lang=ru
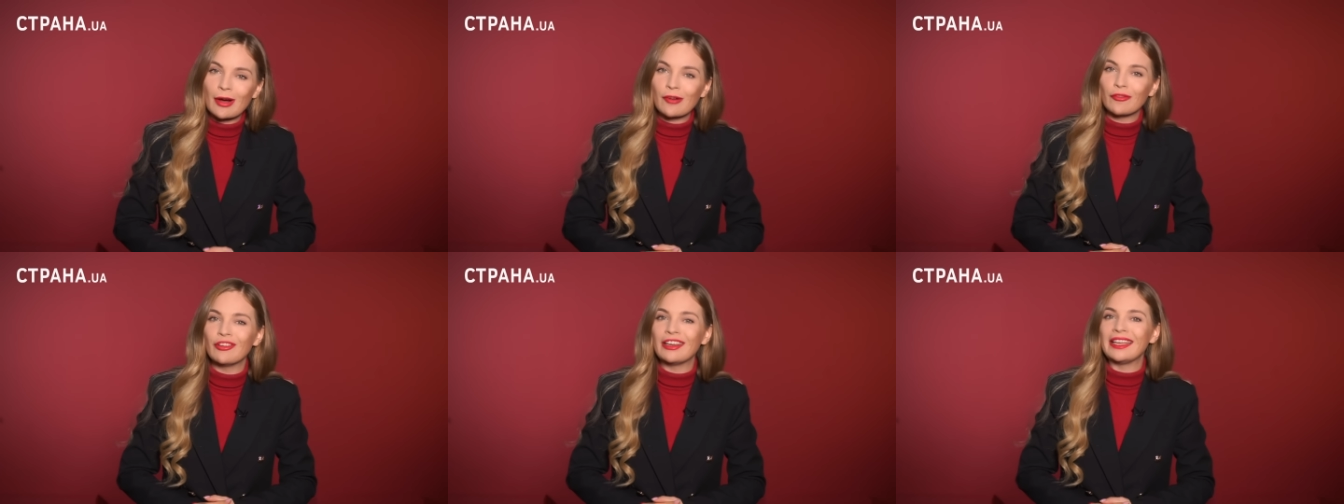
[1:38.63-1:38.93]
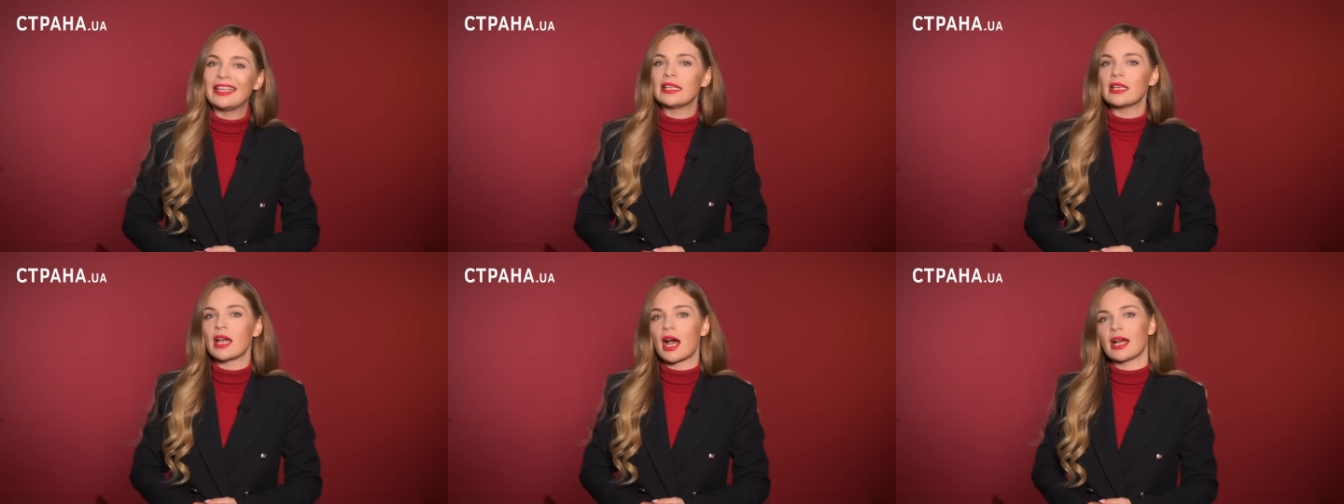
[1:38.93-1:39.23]

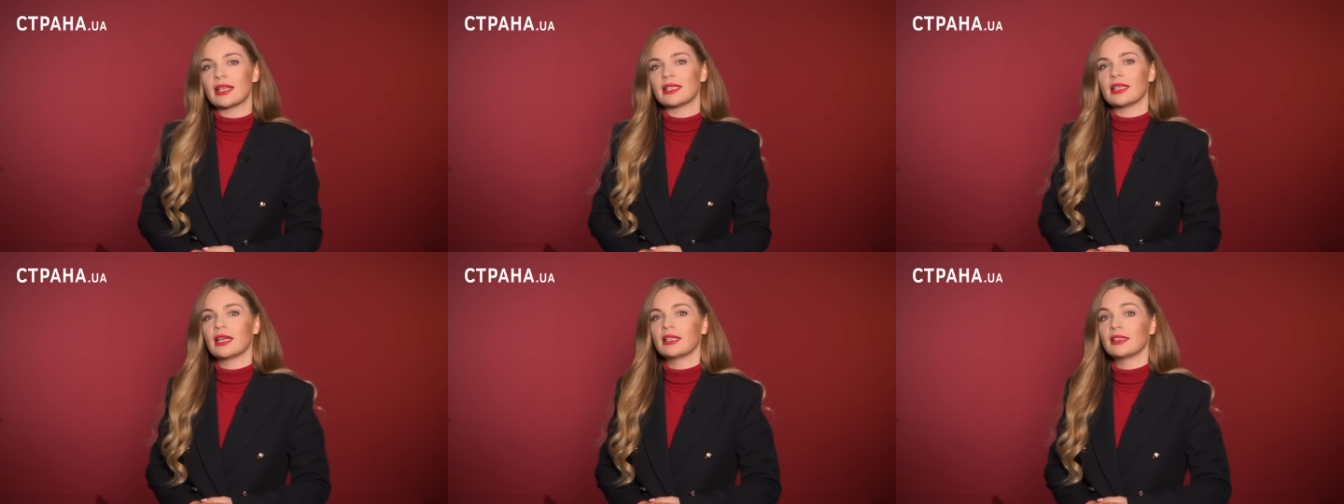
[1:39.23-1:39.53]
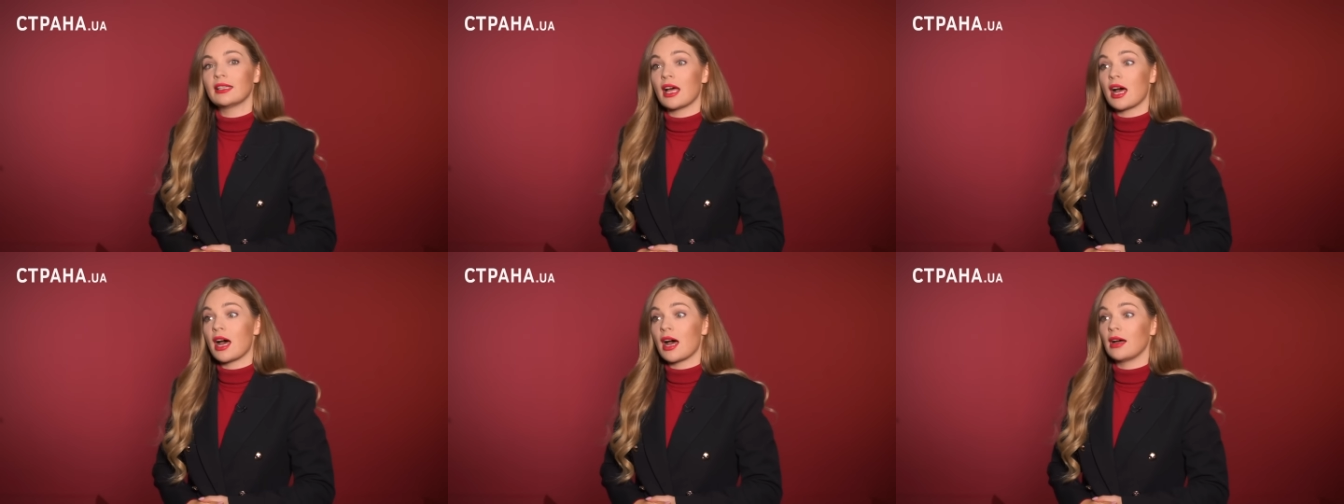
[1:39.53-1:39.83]
влияния
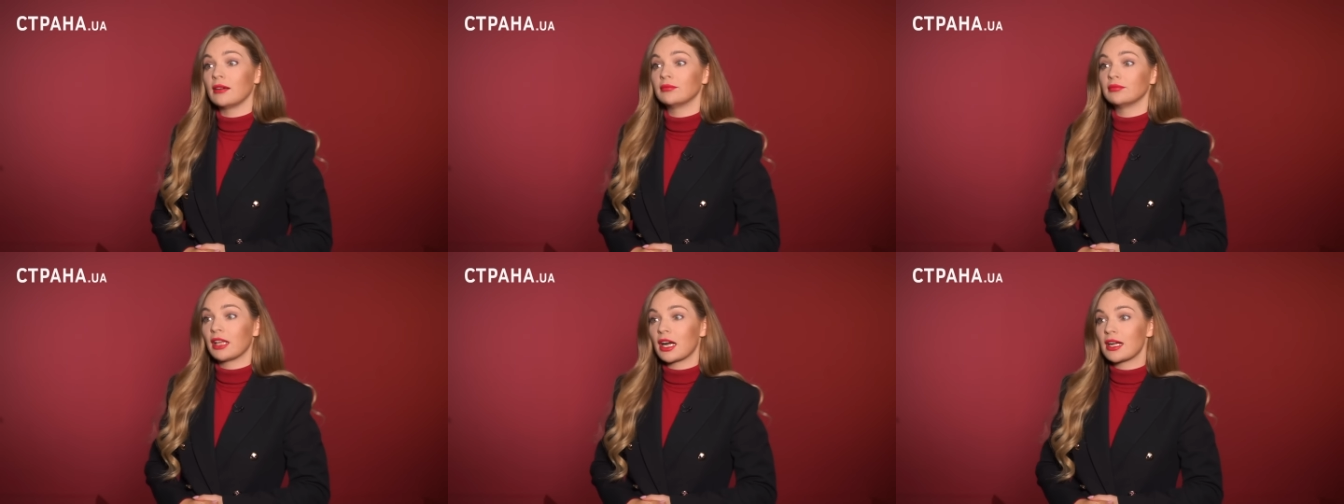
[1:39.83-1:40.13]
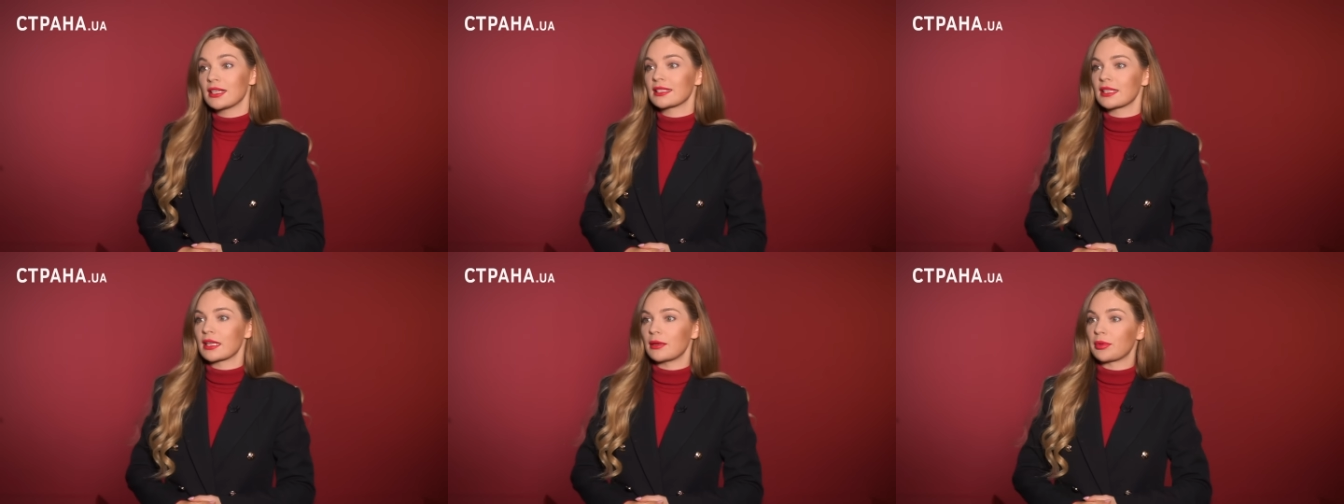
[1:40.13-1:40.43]
на
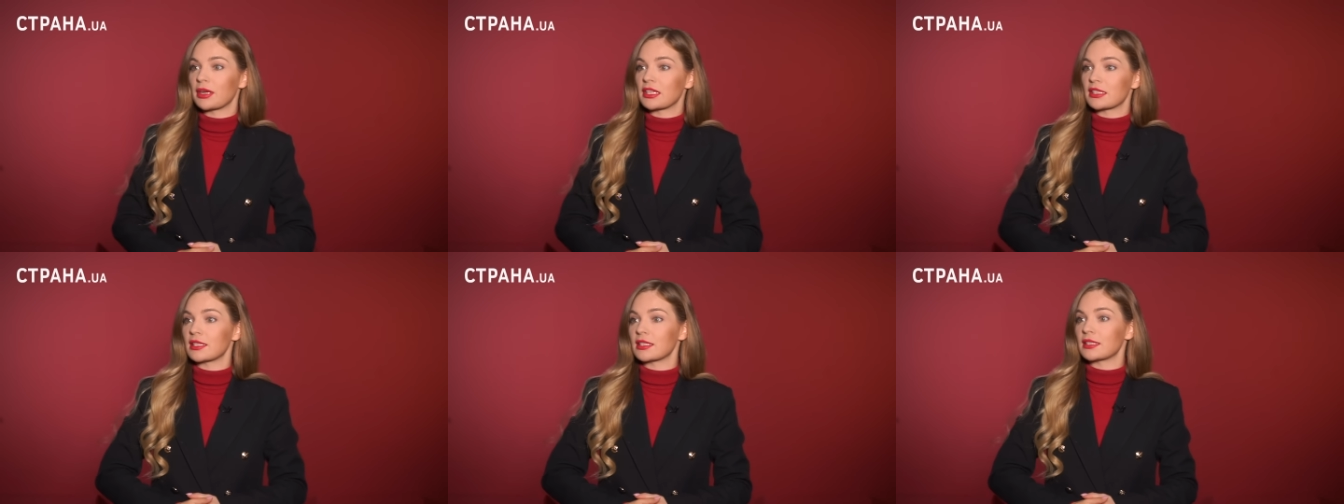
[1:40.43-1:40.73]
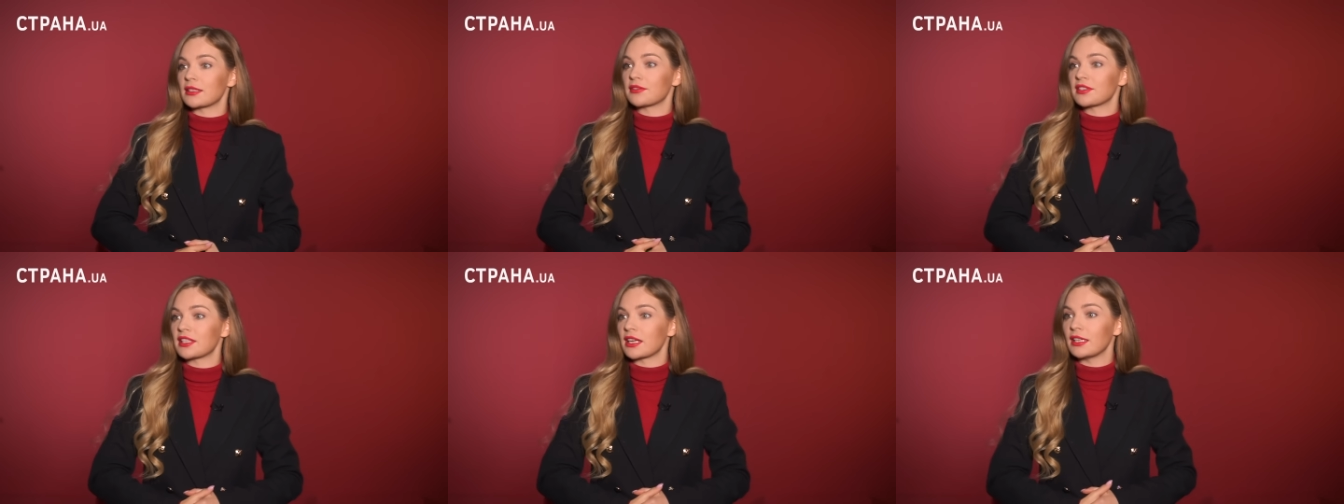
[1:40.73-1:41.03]
разные
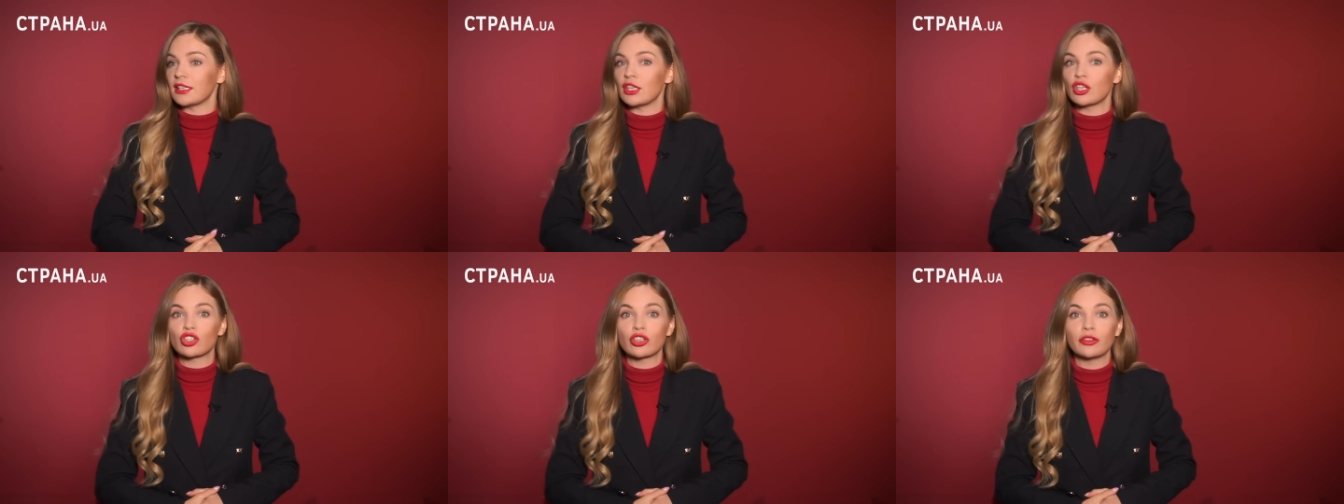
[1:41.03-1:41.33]
процессы в стране